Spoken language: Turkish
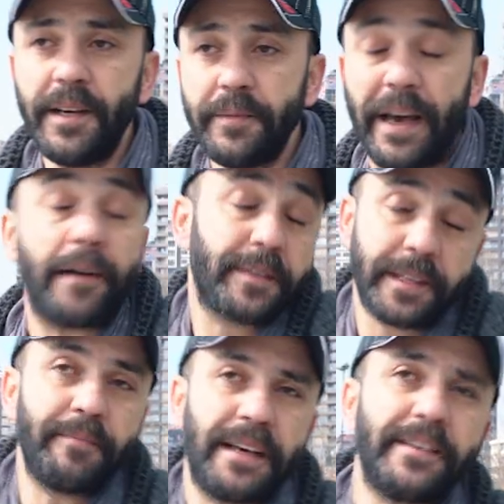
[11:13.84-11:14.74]
da
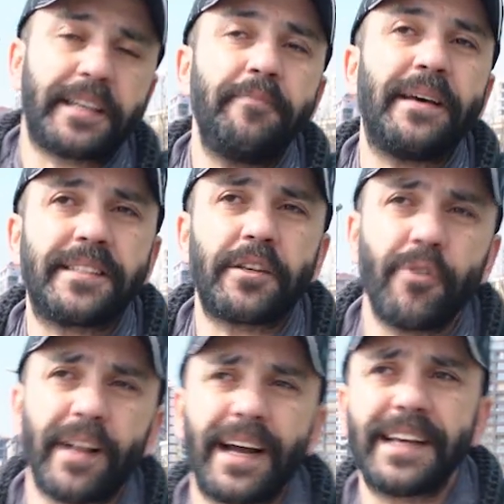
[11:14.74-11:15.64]
yani ki mesleki
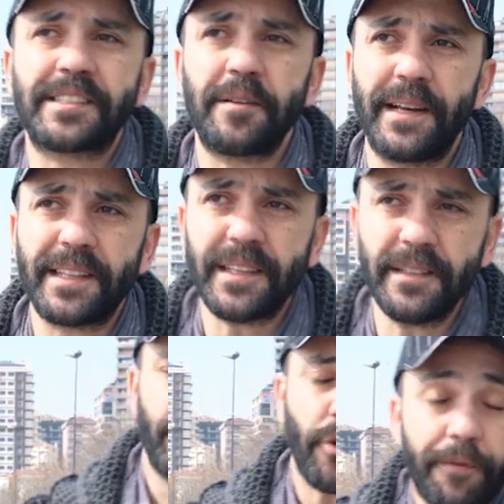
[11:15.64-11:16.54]
olarak aynı
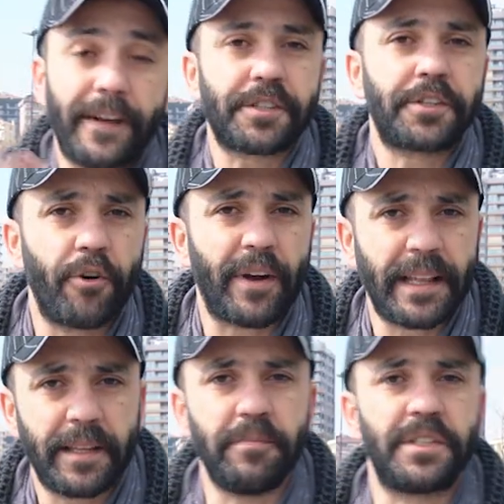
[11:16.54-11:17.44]
zamanda çok fazla şey
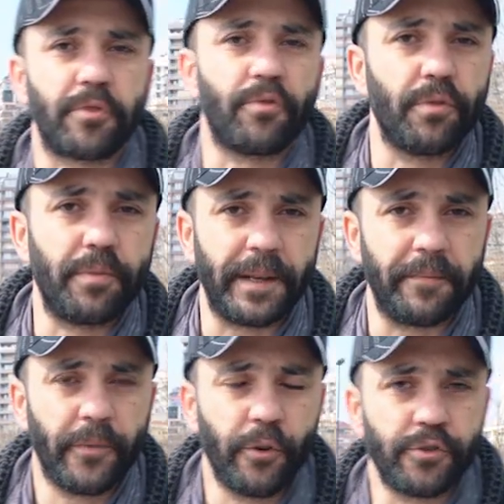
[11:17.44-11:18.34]
öğrendiğim bir set oldu benim.
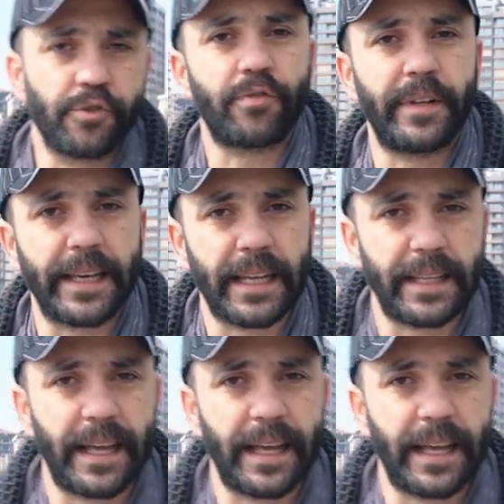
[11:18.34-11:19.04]
Oyunculukla ilgili